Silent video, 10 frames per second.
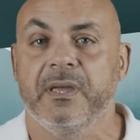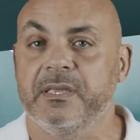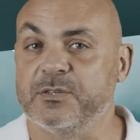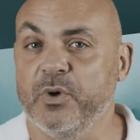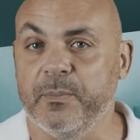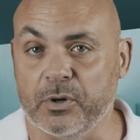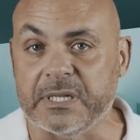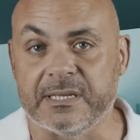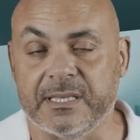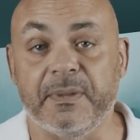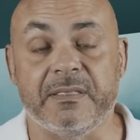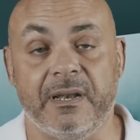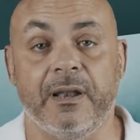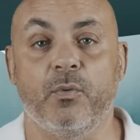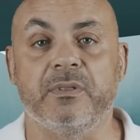Y es muy importante también
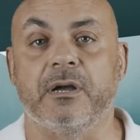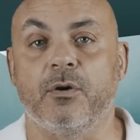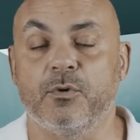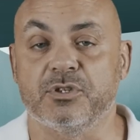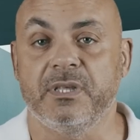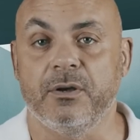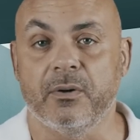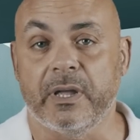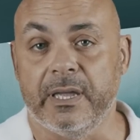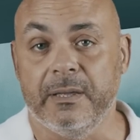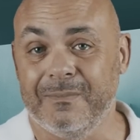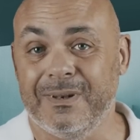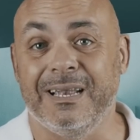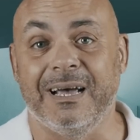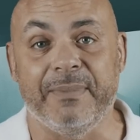tener en cuenta, como os digo, que
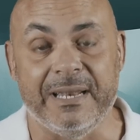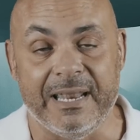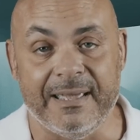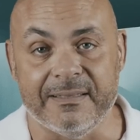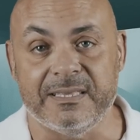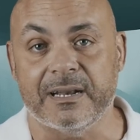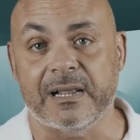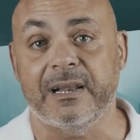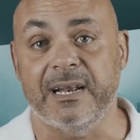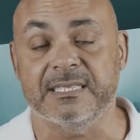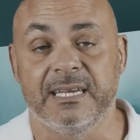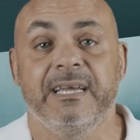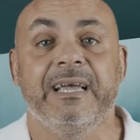la minería de tierras raras